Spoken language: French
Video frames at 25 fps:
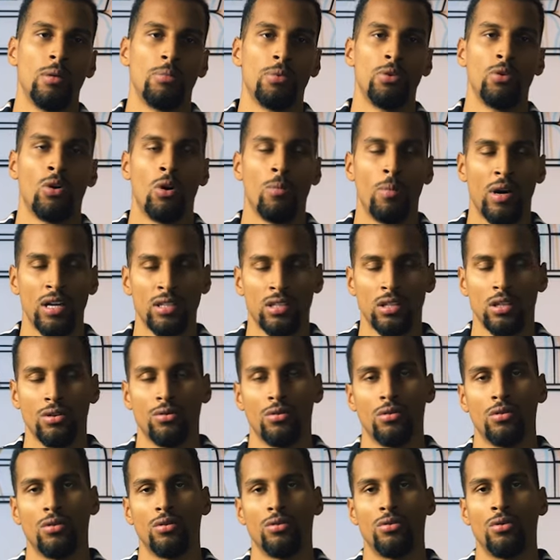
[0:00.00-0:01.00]
et puis de repartir
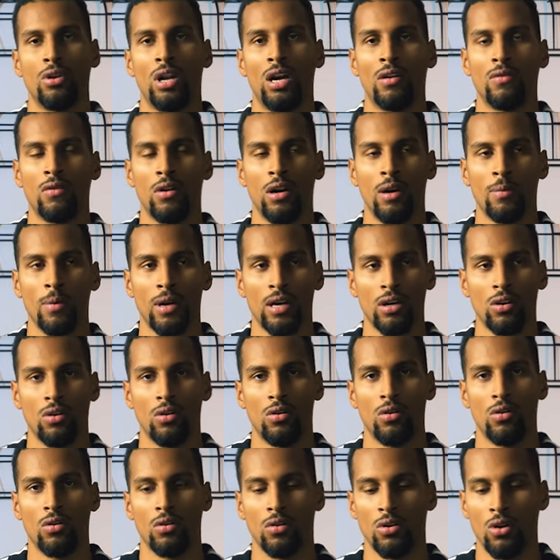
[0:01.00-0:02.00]
de, l'avant après
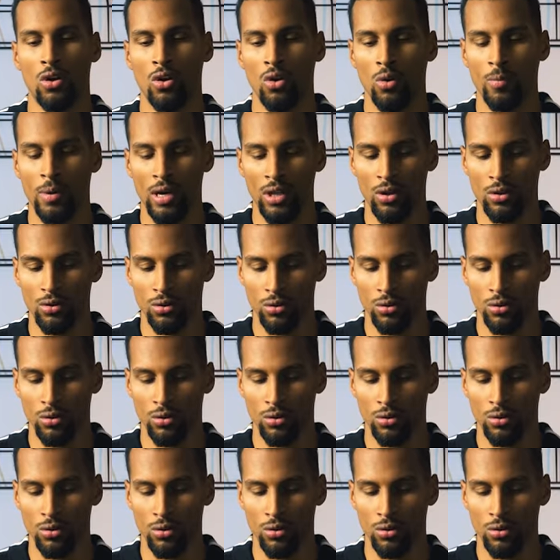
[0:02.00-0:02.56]
quand, on repart dans le